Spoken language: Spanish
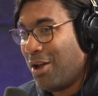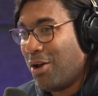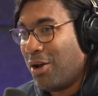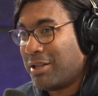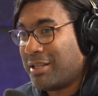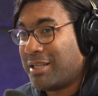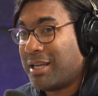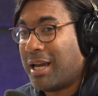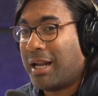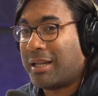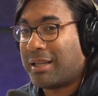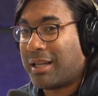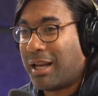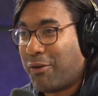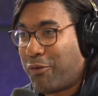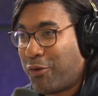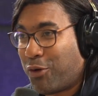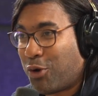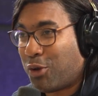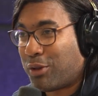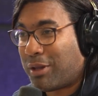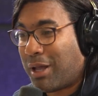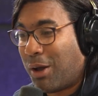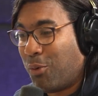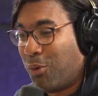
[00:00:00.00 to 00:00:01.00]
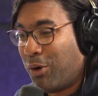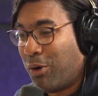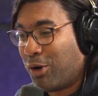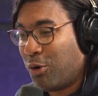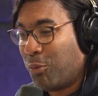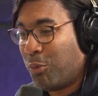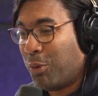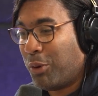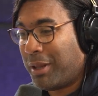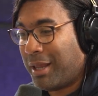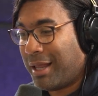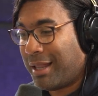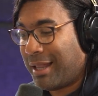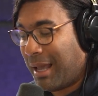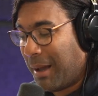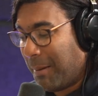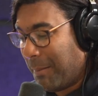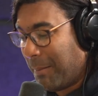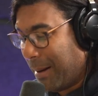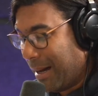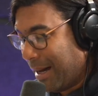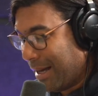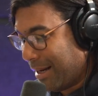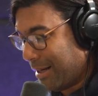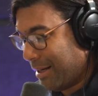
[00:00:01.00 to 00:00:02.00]
Ya el teléfono está bueno, pueden
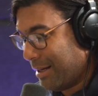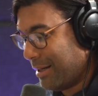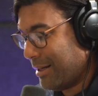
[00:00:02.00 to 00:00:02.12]
llamar.